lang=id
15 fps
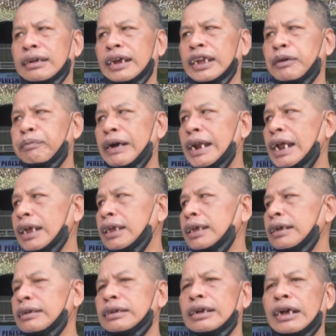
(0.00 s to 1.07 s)
ke depan lagi
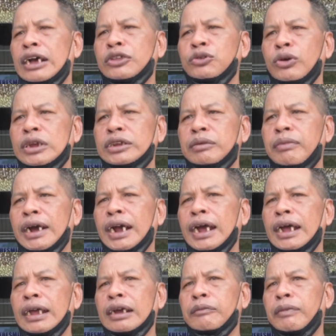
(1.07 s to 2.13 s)
acuan
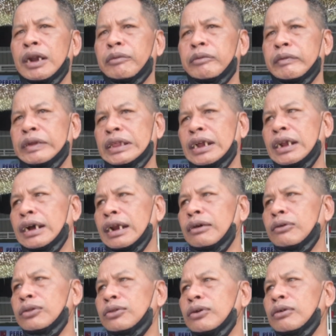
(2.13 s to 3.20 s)
sebagai kepala pemerintah negeri
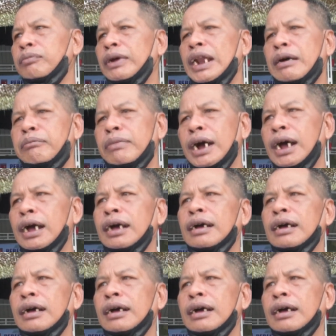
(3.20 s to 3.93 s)
untuk menambah